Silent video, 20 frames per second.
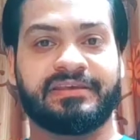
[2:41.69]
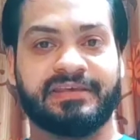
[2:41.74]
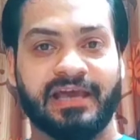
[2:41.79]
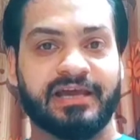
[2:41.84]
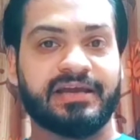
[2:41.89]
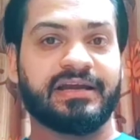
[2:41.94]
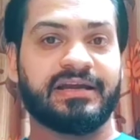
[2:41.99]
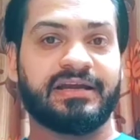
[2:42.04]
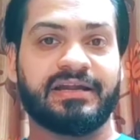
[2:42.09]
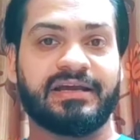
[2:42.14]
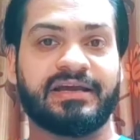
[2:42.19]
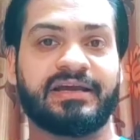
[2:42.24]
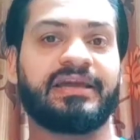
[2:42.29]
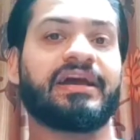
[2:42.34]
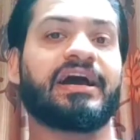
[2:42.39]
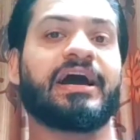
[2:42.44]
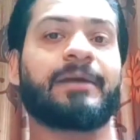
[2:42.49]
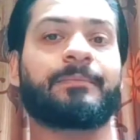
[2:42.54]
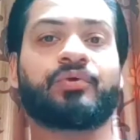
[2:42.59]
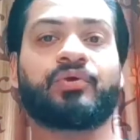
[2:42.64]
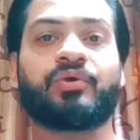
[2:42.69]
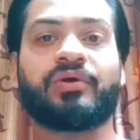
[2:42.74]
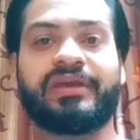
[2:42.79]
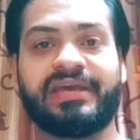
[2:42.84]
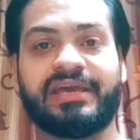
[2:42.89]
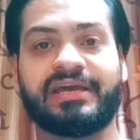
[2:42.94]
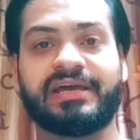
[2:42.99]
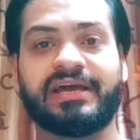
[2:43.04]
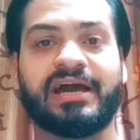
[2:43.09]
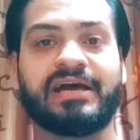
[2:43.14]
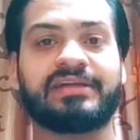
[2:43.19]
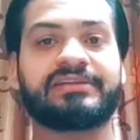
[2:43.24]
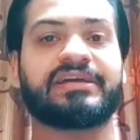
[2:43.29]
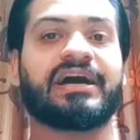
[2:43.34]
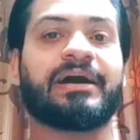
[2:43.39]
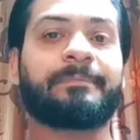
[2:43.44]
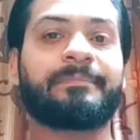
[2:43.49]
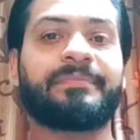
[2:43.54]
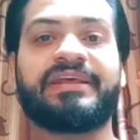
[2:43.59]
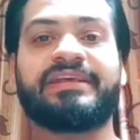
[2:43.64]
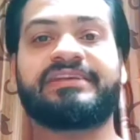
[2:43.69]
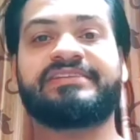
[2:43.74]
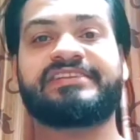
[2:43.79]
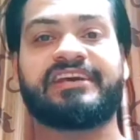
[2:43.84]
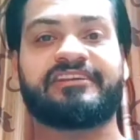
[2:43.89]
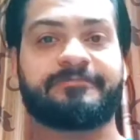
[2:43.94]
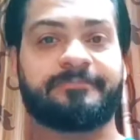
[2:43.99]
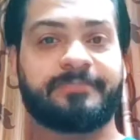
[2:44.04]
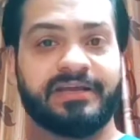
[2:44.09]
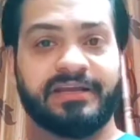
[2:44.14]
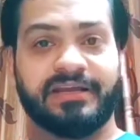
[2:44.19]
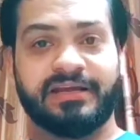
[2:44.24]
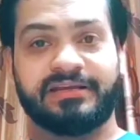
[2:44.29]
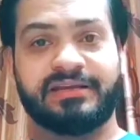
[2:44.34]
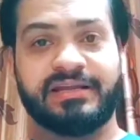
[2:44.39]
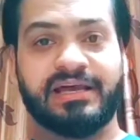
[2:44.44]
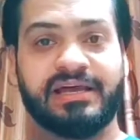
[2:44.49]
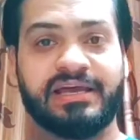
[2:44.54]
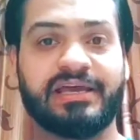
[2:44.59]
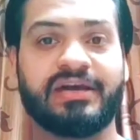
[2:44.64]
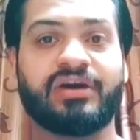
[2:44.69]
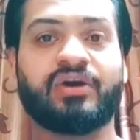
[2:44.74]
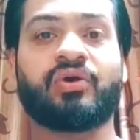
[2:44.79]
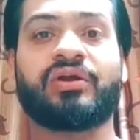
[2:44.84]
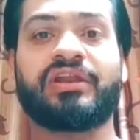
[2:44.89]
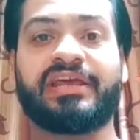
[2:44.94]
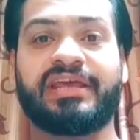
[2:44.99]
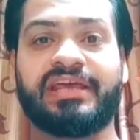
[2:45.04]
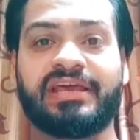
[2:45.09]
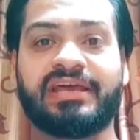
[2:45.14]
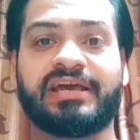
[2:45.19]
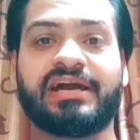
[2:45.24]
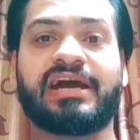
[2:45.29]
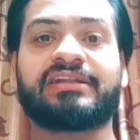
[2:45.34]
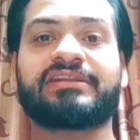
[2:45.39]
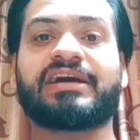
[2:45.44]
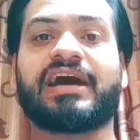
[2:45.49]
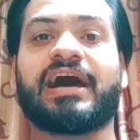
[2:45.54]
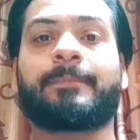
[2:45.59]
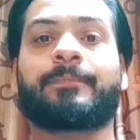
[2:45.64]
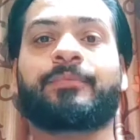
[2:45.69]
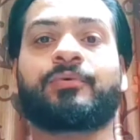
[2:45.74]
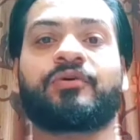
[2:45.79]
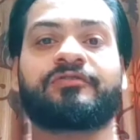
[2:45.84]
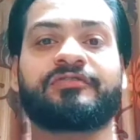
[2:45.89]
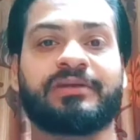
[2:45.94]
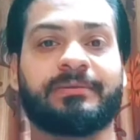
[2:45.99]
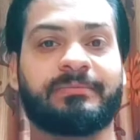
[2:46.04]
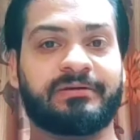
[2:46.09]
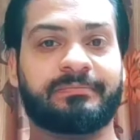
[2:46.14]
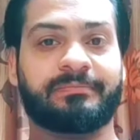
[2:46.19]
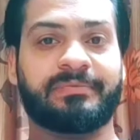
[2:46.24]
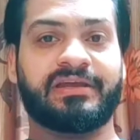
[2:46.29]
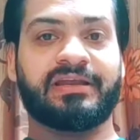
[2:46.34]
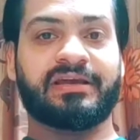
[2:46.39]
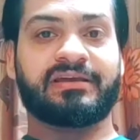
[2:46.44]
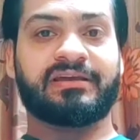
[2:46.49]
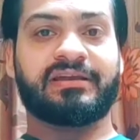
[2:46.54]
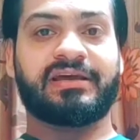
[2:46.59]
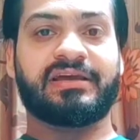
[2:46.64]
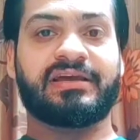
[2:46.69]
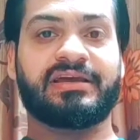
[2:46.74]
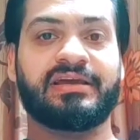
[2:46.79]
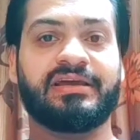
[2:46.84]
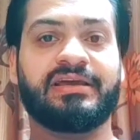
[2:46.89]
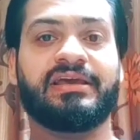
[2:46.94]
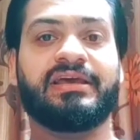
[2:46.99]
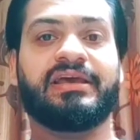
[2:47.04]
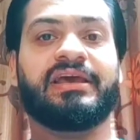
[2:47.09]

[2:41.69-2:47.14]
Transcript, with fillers: क्या करना है आपको एक हाथ अपने चेस्ट पर रखना है और एक हाथ आपको स्टमक पे रखना है